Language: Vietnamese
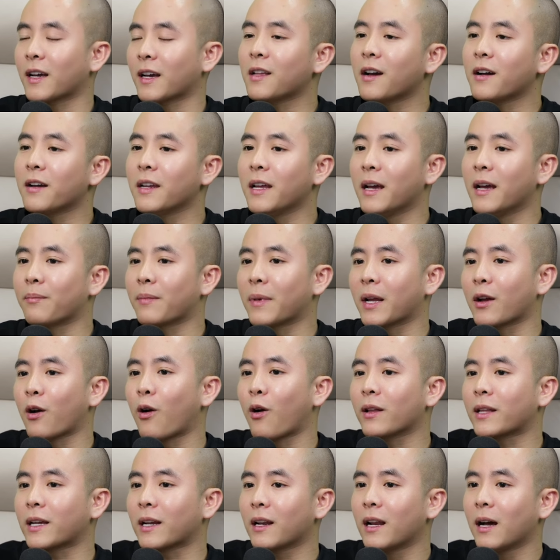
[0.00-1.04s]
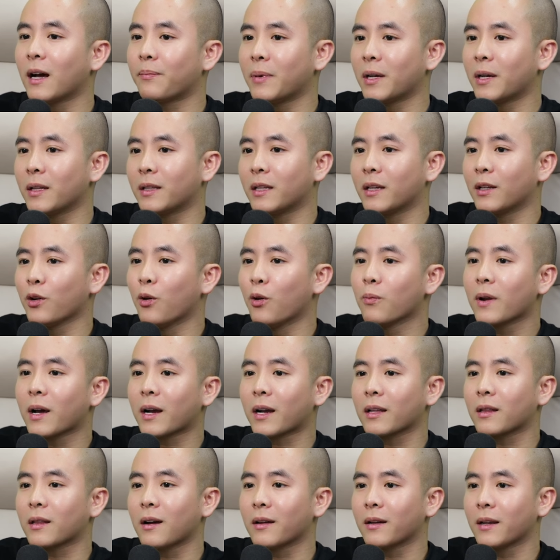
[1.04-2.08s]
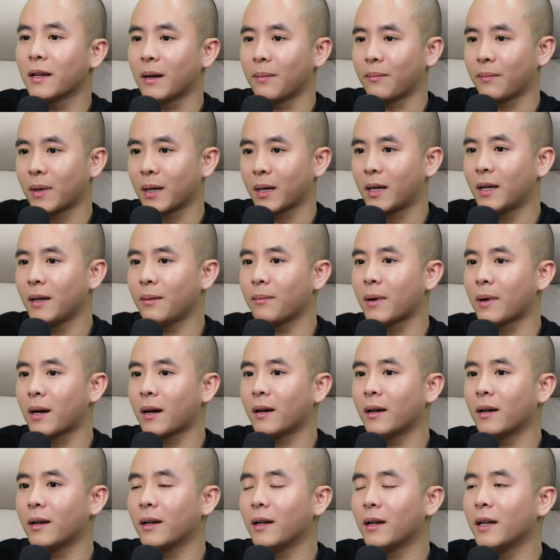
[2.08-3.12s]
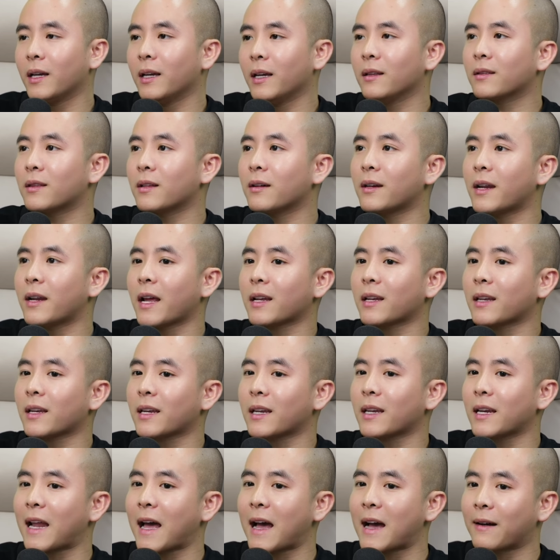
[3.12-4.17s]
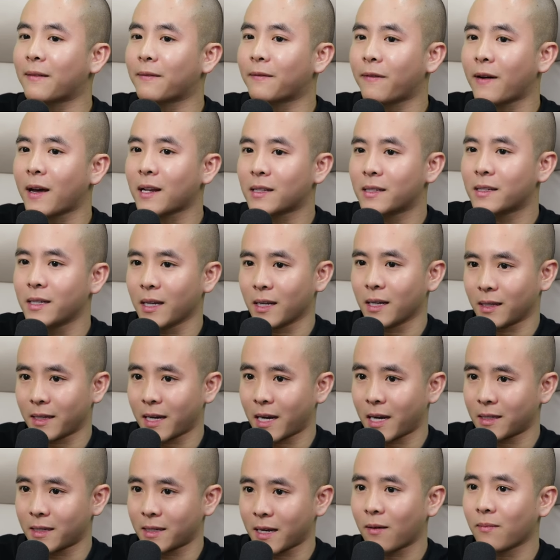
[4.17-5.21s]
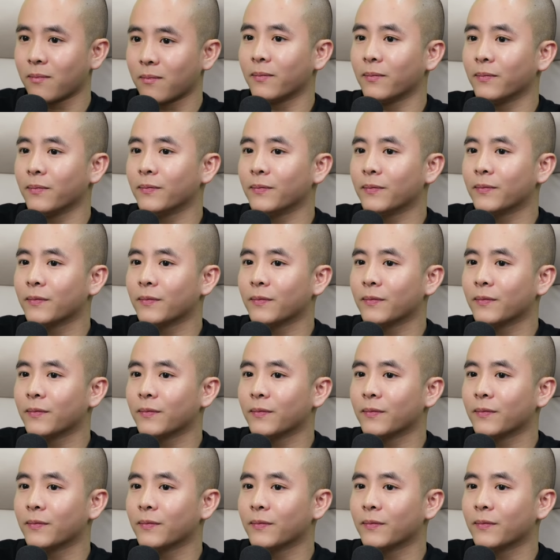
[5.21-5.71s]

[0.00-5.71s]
cái thời điểm này họ thành lập ấy, thì đúng là cái thời điểm mà khi mà internet đang phát triển nhanh chóng